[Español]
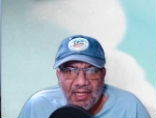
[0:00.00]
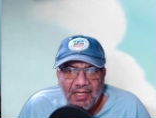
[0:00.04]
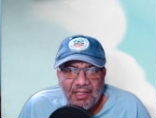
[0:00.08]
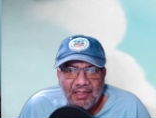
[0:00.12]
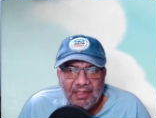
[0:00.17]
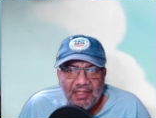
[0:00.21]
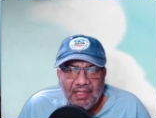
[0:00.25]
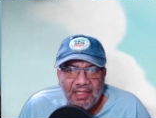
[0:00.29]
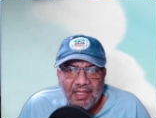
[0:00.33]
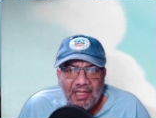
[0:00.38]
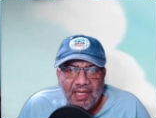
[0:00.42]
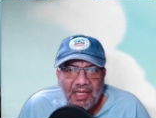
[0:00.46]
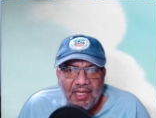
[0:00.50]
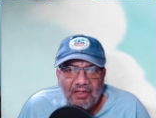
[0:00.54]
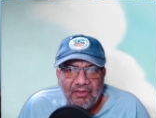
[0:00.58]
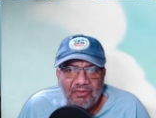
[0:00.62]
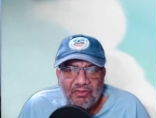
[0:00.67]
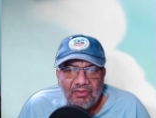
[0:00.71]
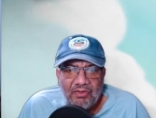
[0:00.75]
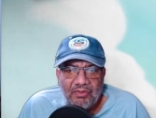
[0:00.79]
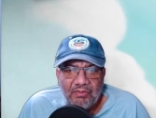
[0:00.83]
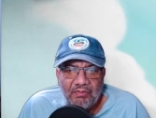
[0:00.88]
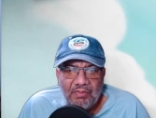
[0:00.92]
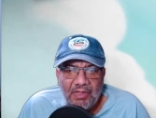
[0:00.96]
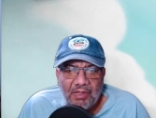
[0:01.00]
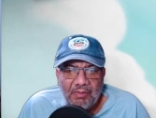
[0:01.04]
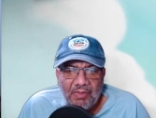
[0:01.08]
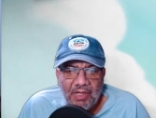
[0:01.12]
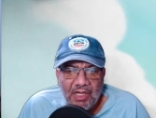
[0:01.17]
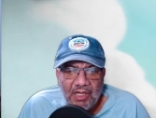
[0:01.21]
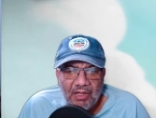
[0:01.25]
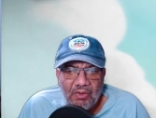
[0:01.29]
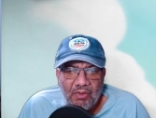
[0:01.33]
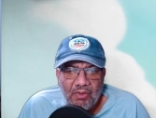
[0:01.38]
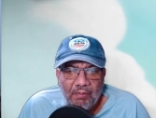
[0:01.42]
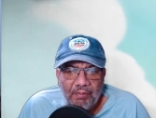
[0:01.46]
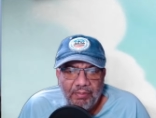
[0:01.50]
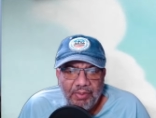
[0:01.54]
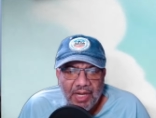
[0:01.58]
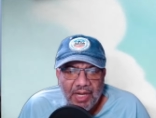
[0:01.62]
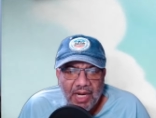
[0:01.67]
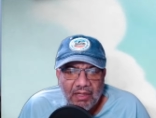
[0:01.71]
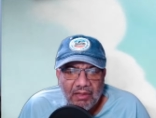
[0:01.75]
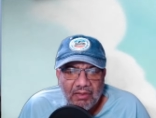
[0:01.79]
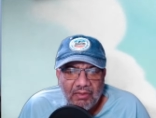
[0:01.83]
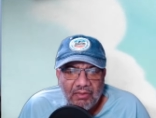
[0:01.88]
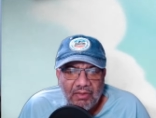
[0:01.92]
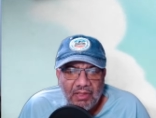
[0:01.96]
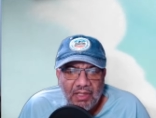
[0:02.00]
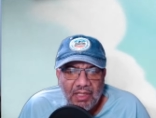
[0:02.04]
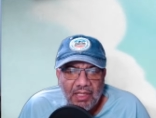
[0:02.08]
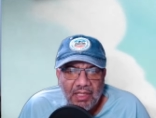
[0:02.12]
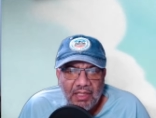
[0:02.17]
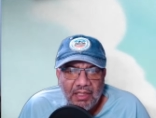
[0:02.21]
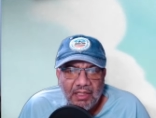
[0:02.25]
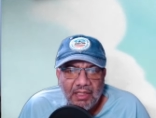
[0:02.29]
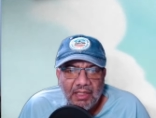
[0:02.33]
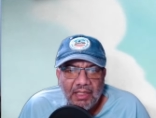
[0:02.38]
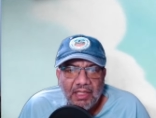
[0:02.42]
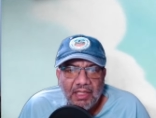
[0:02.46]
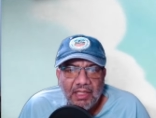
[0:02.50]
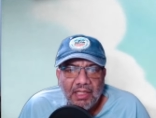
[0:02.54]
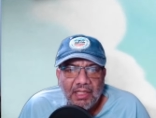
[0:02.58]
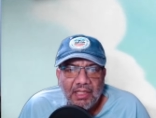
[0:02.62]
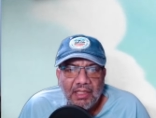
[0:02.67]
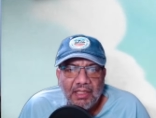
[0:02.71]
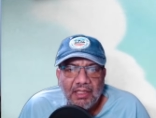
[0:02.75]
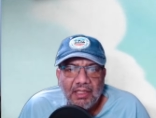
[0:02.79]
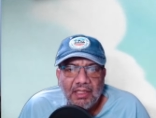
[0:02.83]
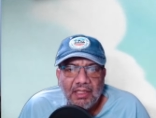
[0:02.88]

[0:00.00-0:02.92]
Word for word: antes que eso, vamos a comprarnos la de...